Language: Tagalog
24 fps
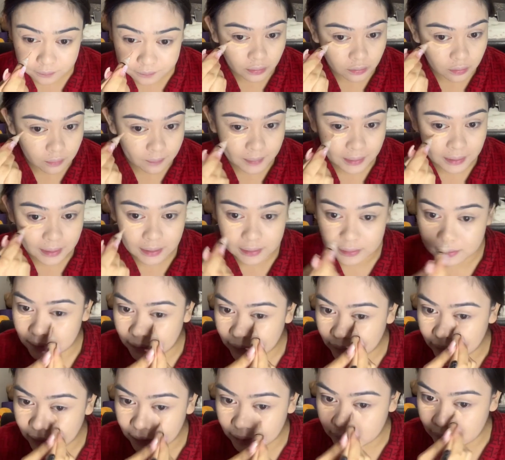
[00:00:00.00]
Ito maganda
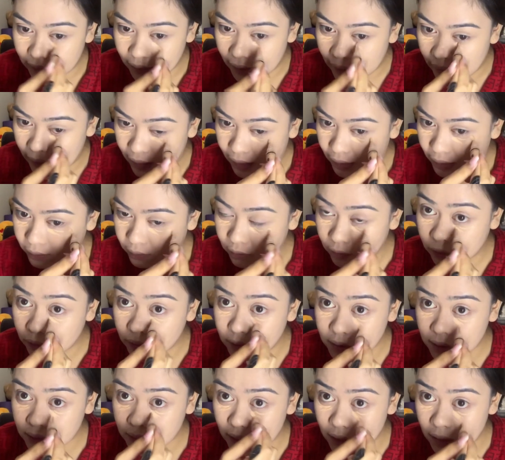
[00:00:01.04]
rin na
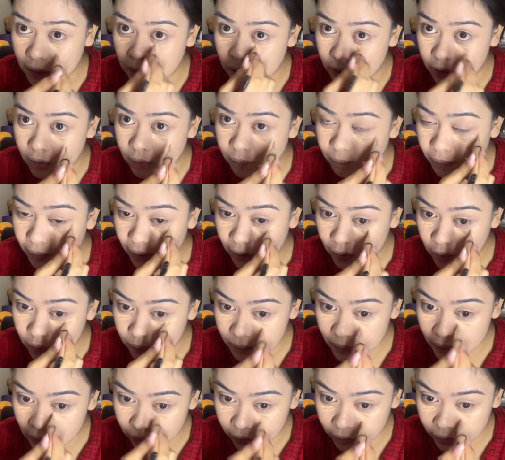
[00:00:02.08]
concealer, pero
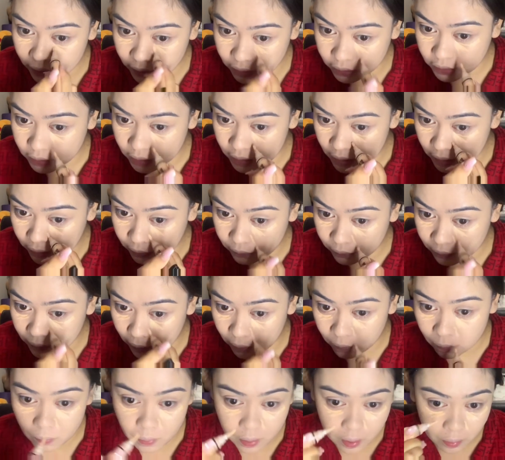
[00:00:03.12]
ma-orangey lang yung
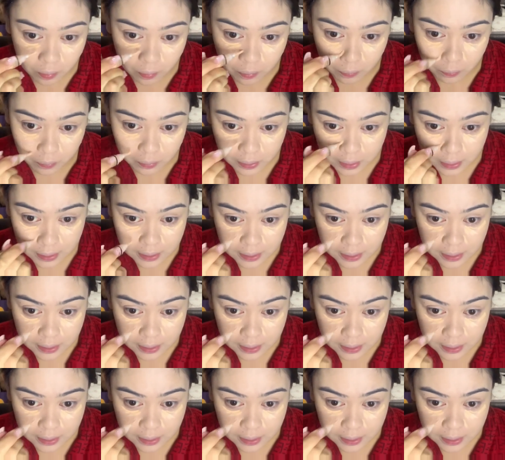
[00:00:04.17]
nakuha ko.